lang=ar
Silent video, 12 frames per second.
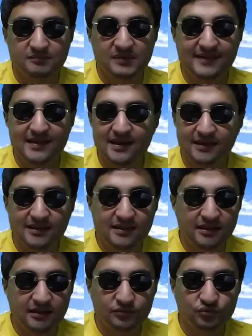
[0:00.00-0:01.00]
بايديها
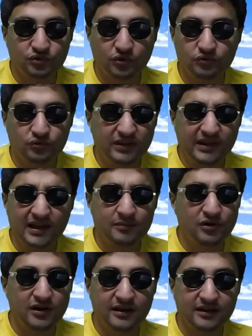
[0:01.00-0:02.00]
كده وتحطه كده على
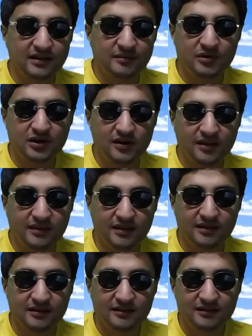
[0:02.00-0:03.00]
بقها كده مره
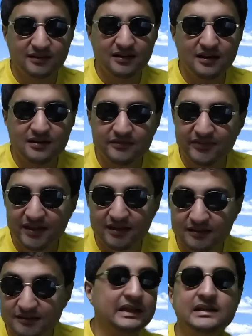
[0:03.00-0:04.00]
واحده ايه القرف
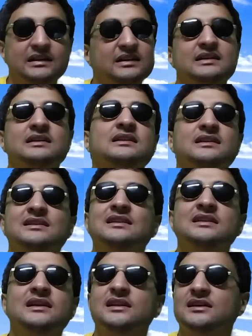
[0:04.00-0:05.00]
ده لا لا لا
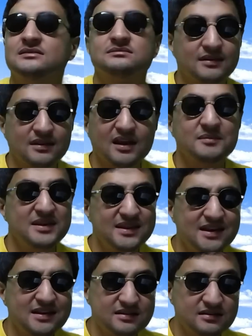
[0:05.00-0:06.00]
لا لا لا
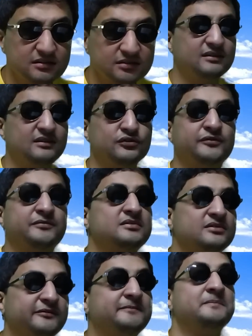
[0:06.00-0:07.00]
امينه يوف
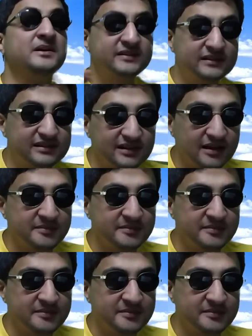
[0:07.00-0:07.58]
يوف باست ذا